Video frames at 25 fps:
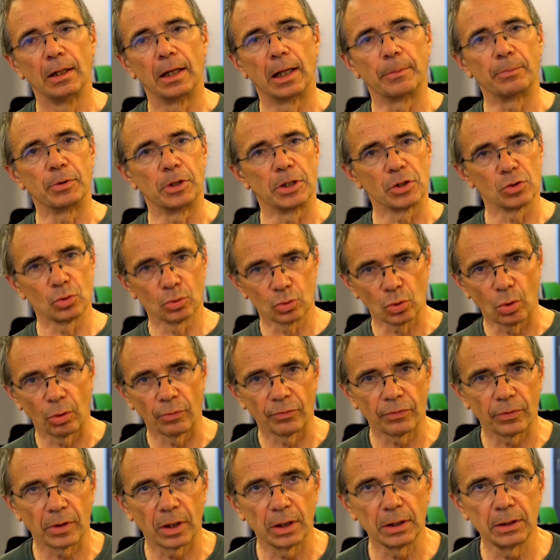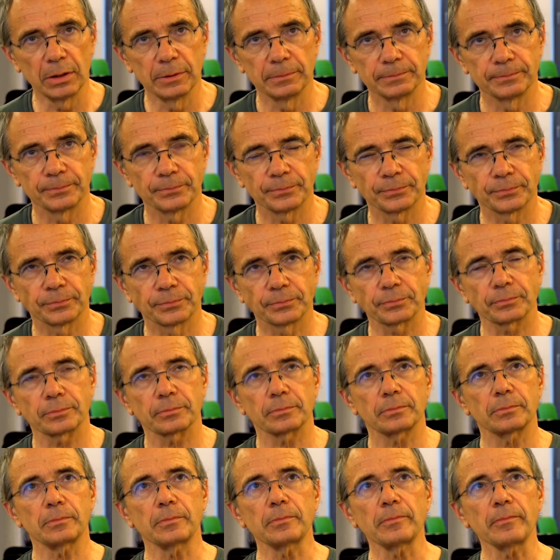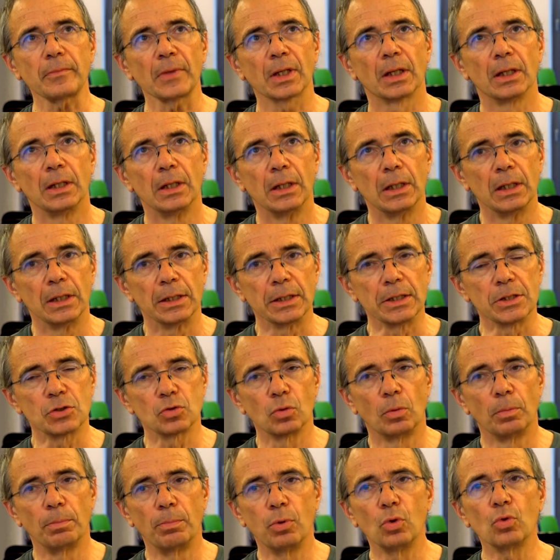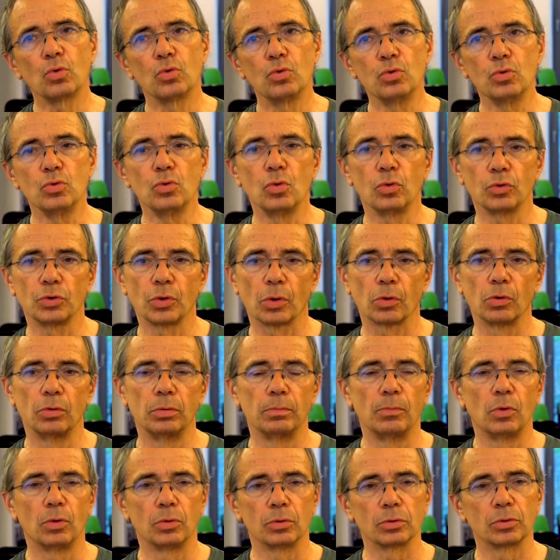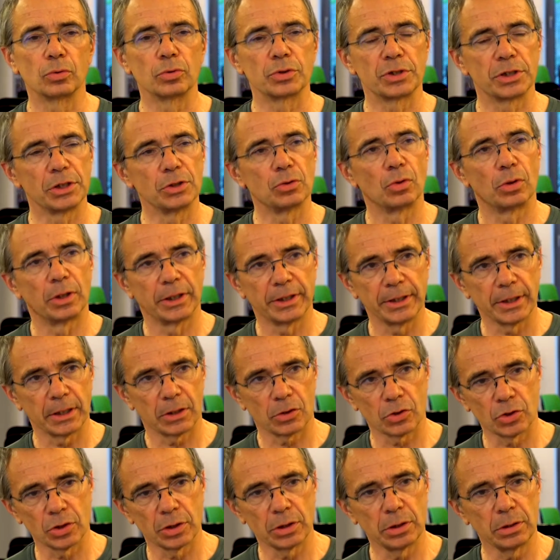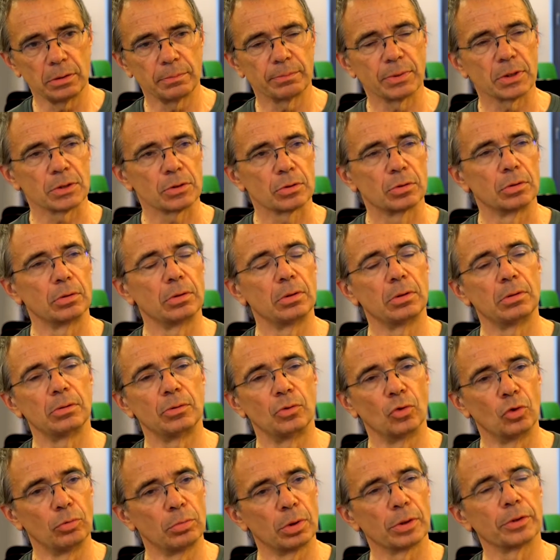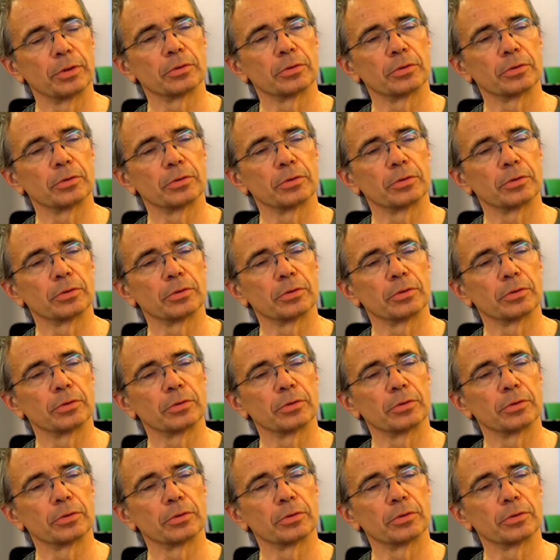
Et puis les autres freins, ils sont beaucoup dans le monde aussi de l'énergie, parce que nombre